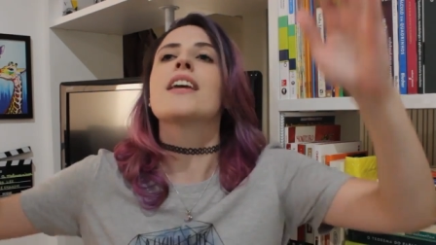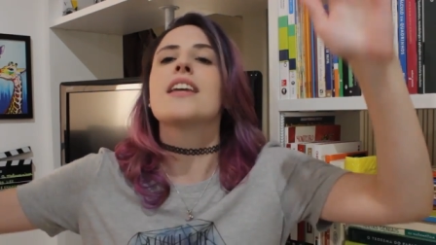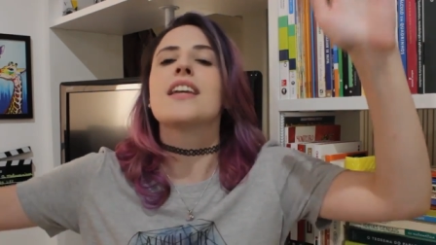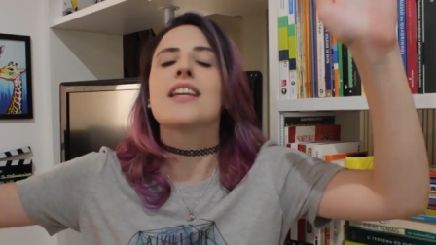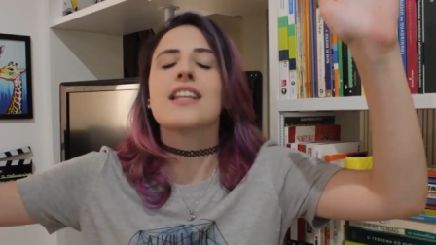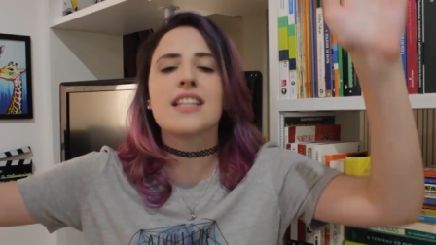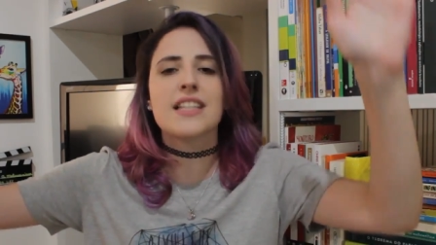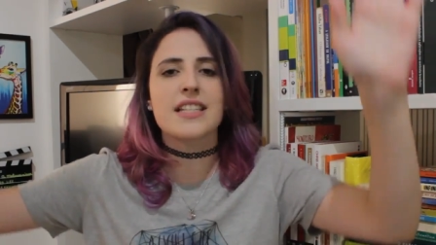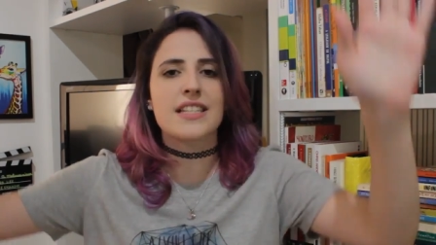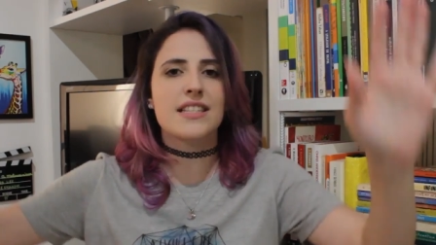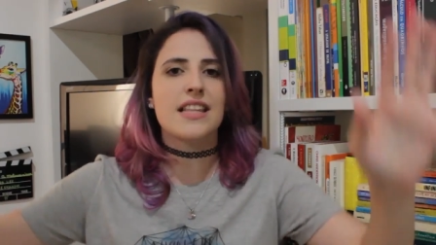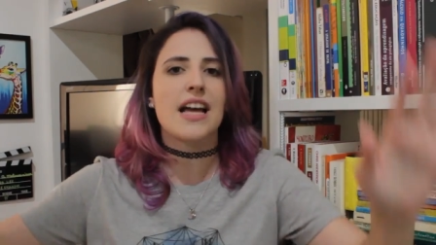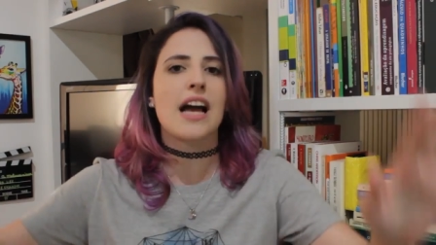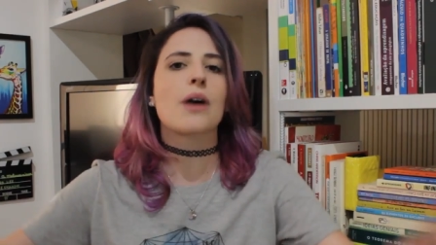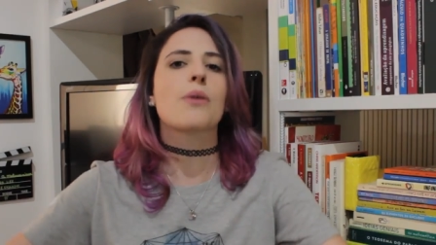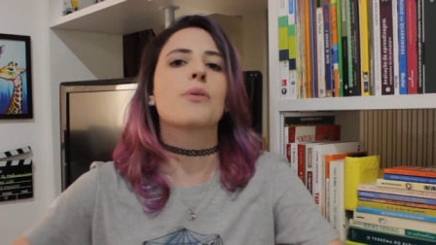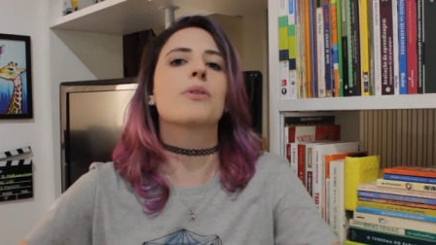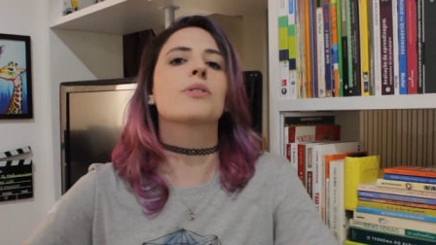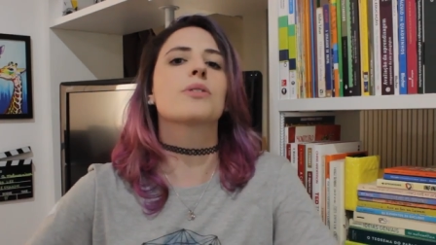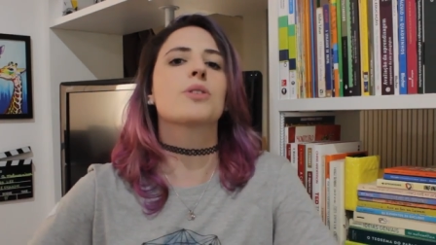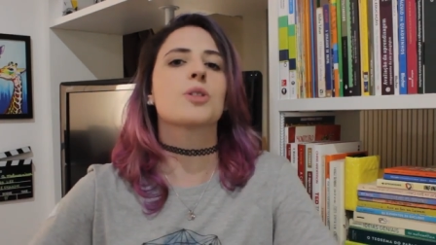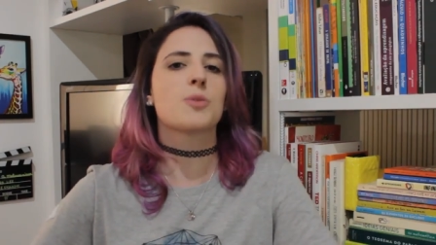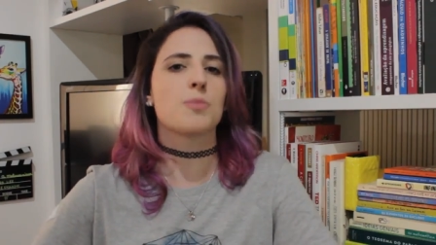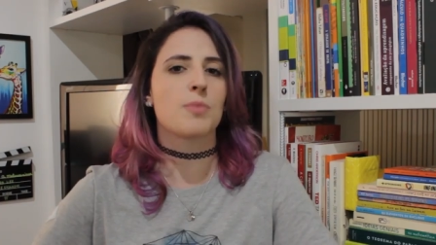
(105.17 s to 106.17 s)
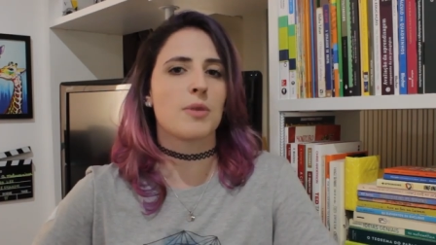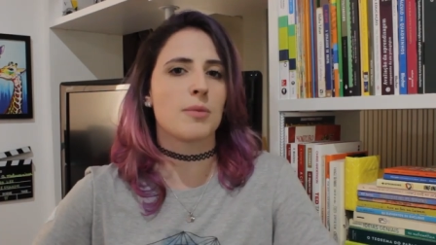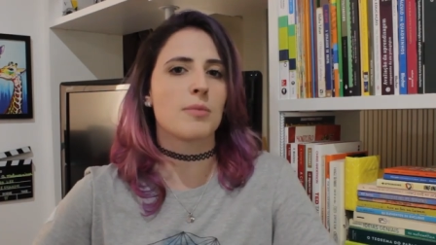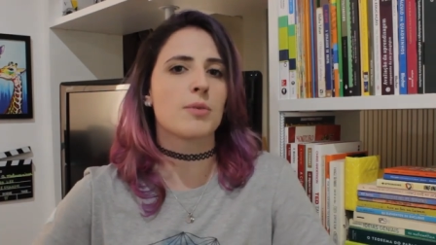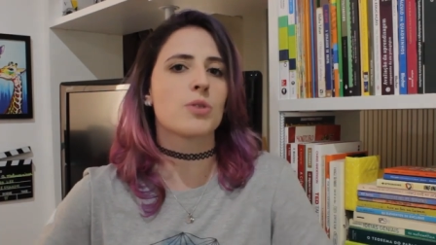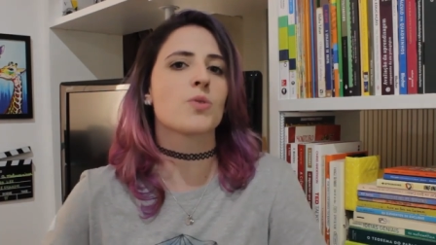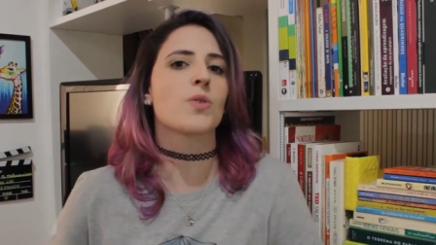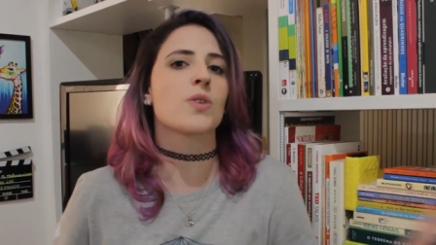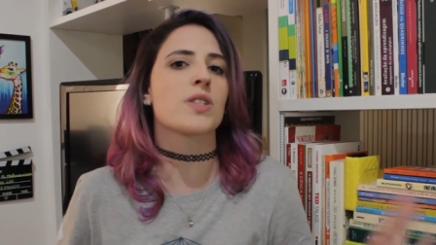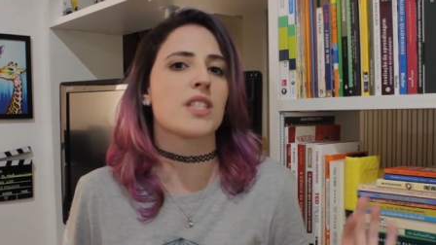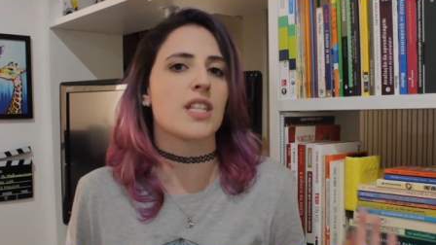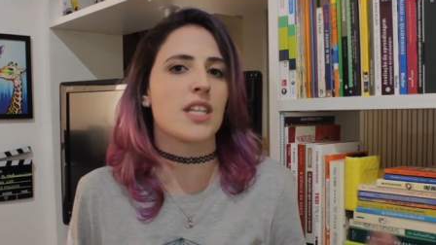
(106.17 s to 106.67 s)
e listar quantos
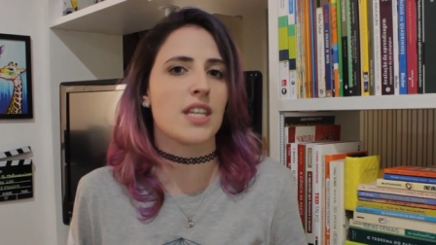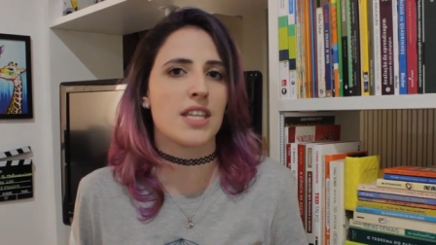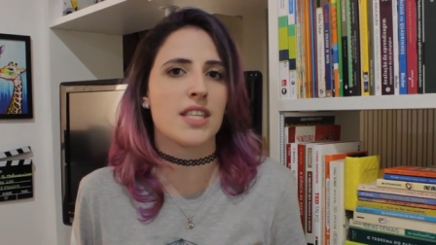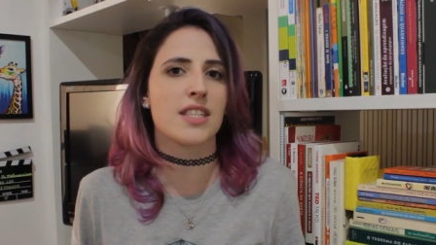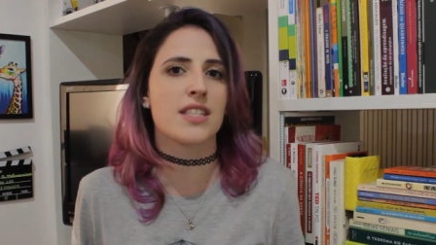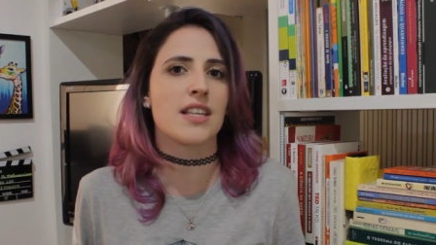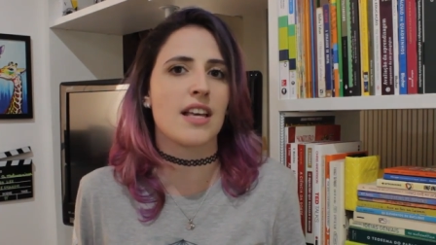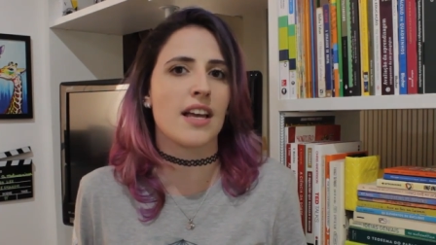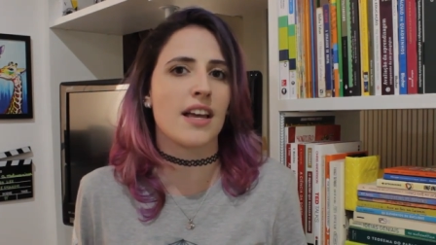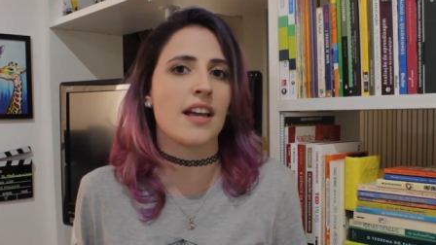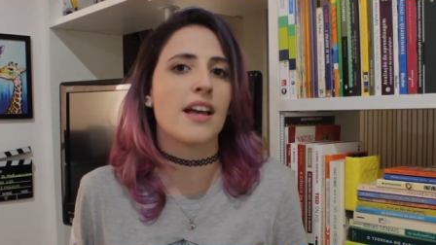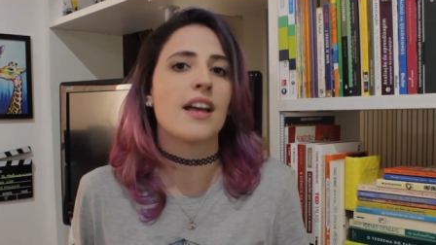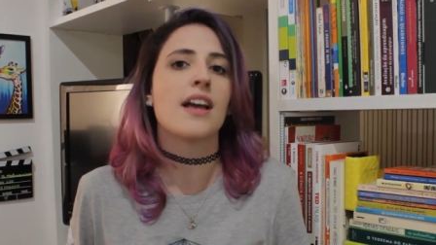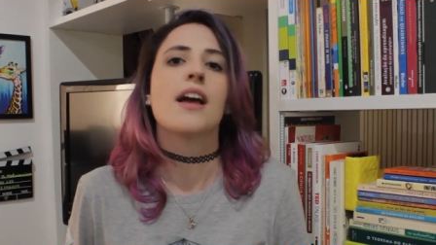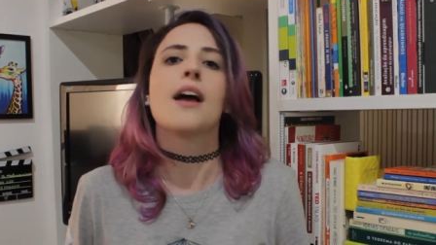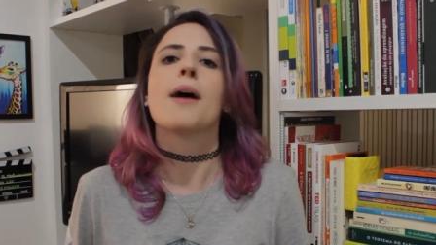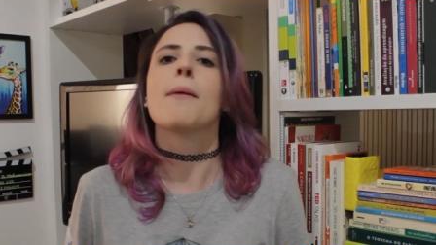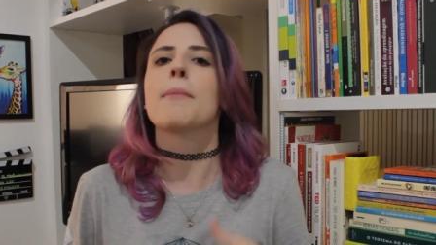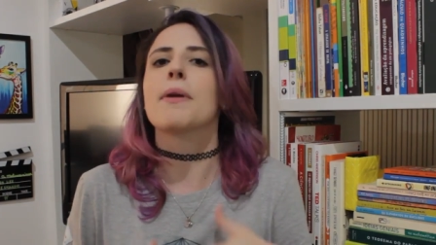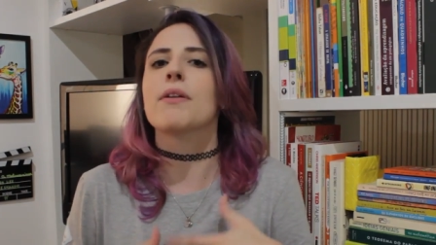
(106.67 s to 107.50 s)
primos você quiser,